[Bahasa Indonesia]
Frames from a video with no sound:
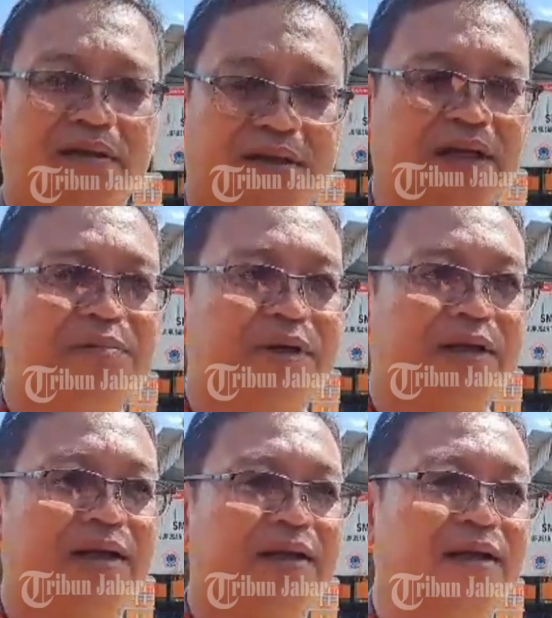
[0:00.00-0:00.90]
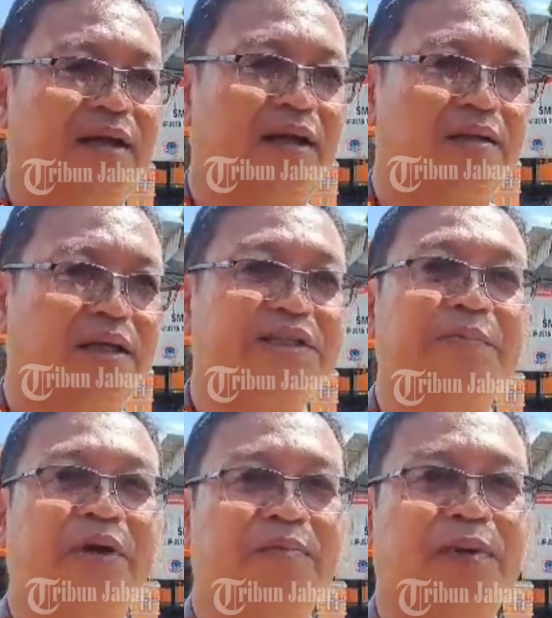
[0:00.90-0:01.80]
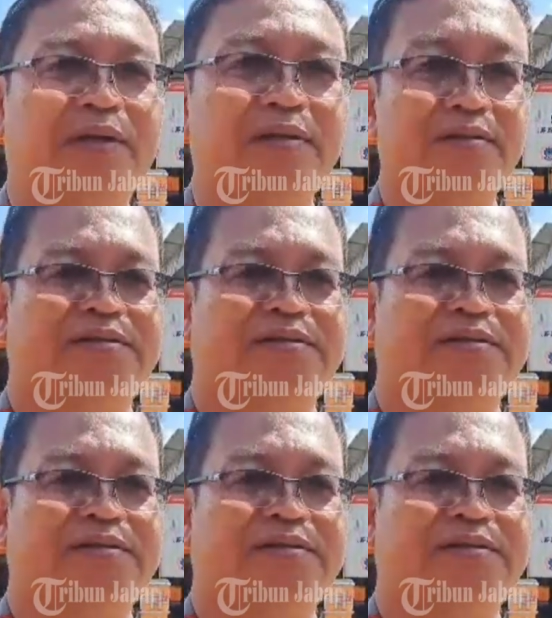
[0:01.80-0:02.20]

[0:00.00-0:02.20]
4 Jalan Merdeka dekat USMK 4